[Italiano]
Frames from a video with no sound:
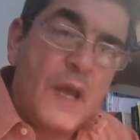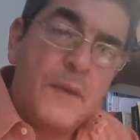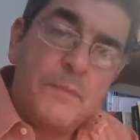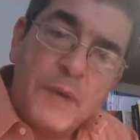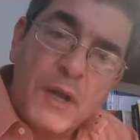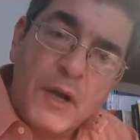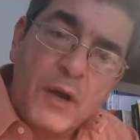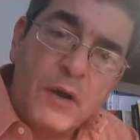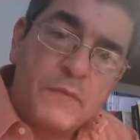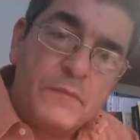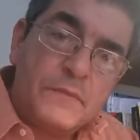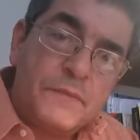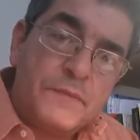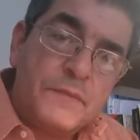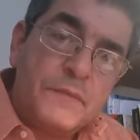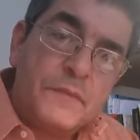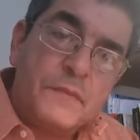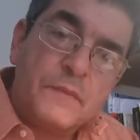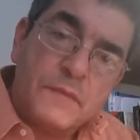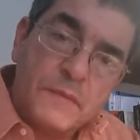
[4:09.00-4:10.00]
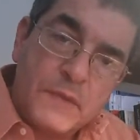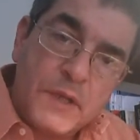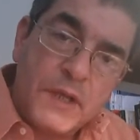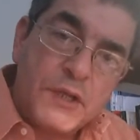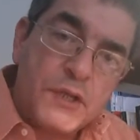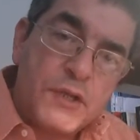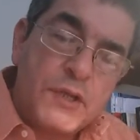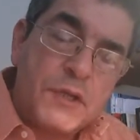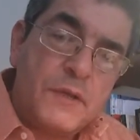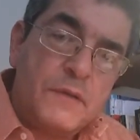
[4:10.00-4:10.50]
Però
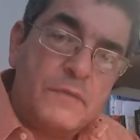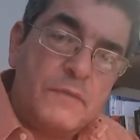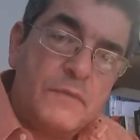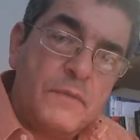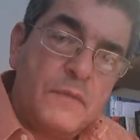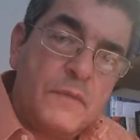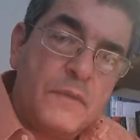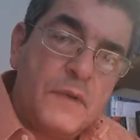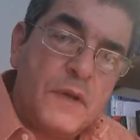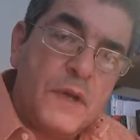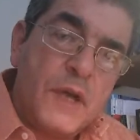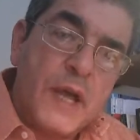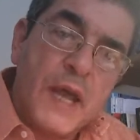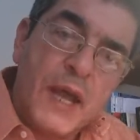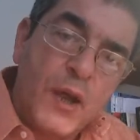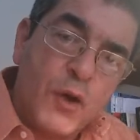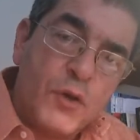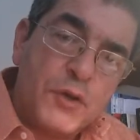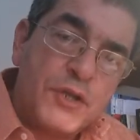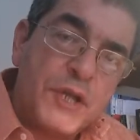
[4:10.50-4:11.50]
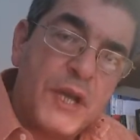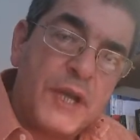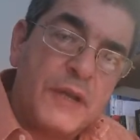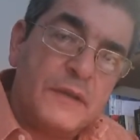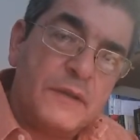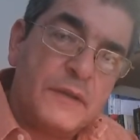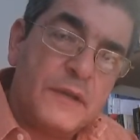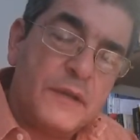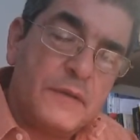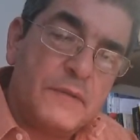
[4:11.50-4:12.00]
Nietzsche è
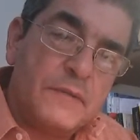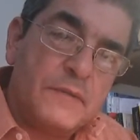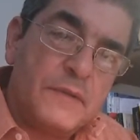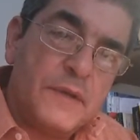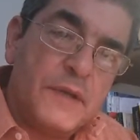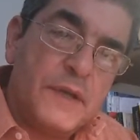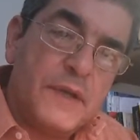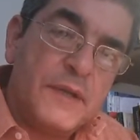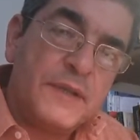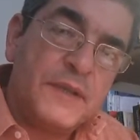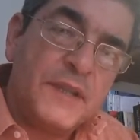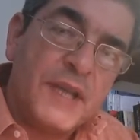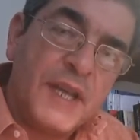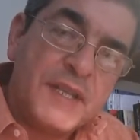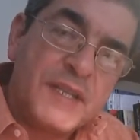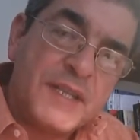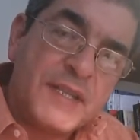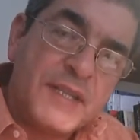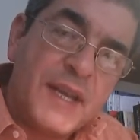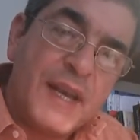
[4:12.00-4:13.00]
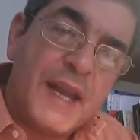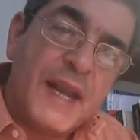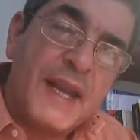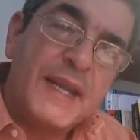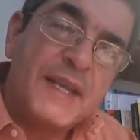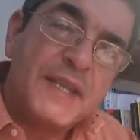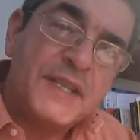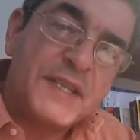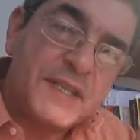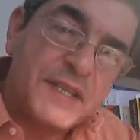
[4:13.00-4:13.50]
cosciente di essere
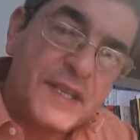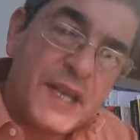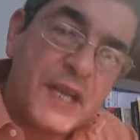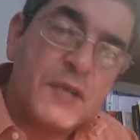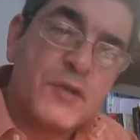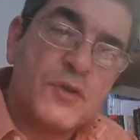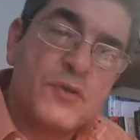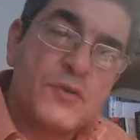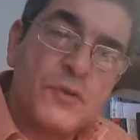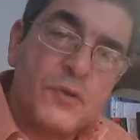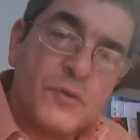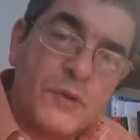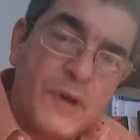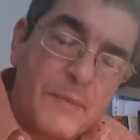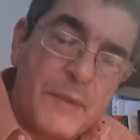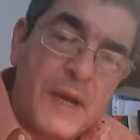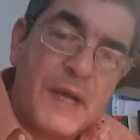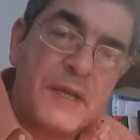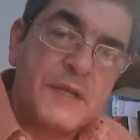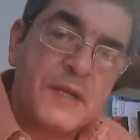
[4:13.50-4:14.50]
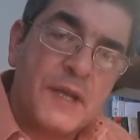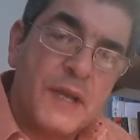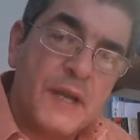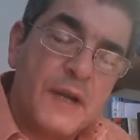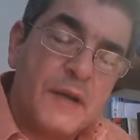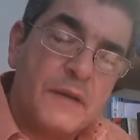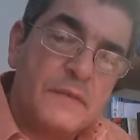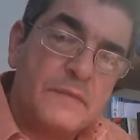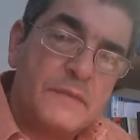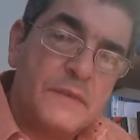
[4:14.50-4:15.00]
egli stesso una
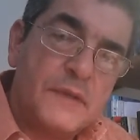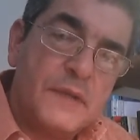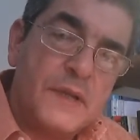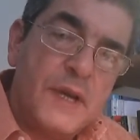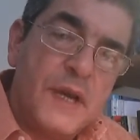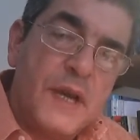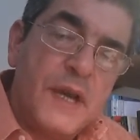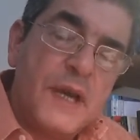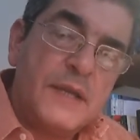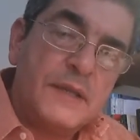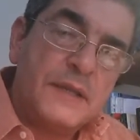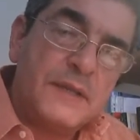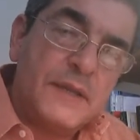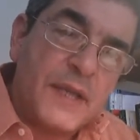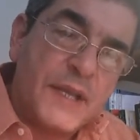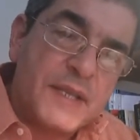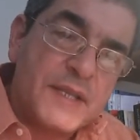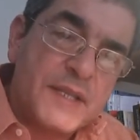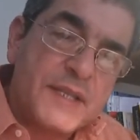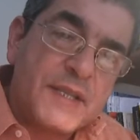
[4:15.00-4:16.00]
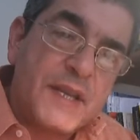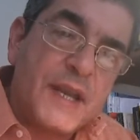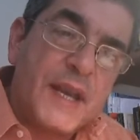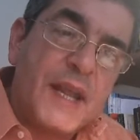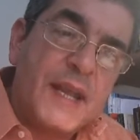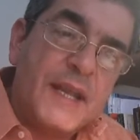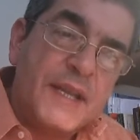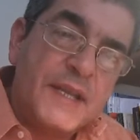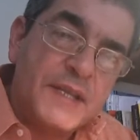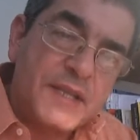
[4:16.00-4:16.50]
maschera, di essere
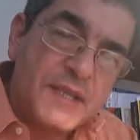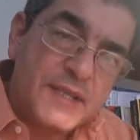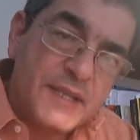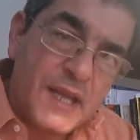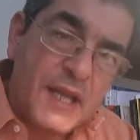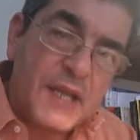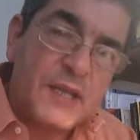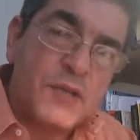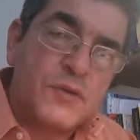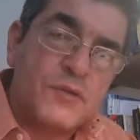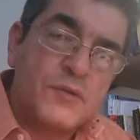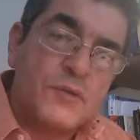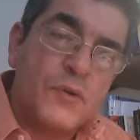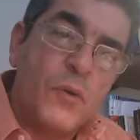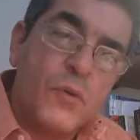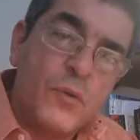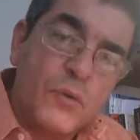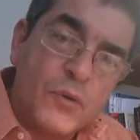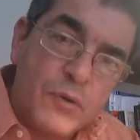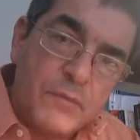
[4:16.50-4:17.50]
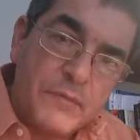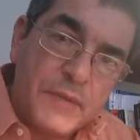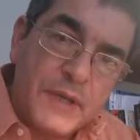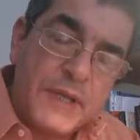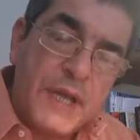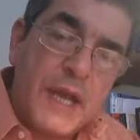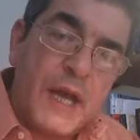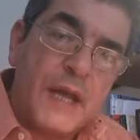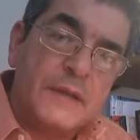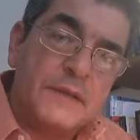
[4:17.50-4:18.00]
egli stesso un
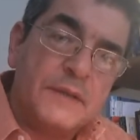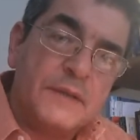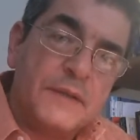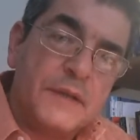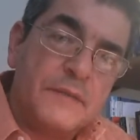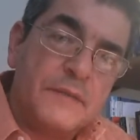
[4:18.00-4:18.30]
commediante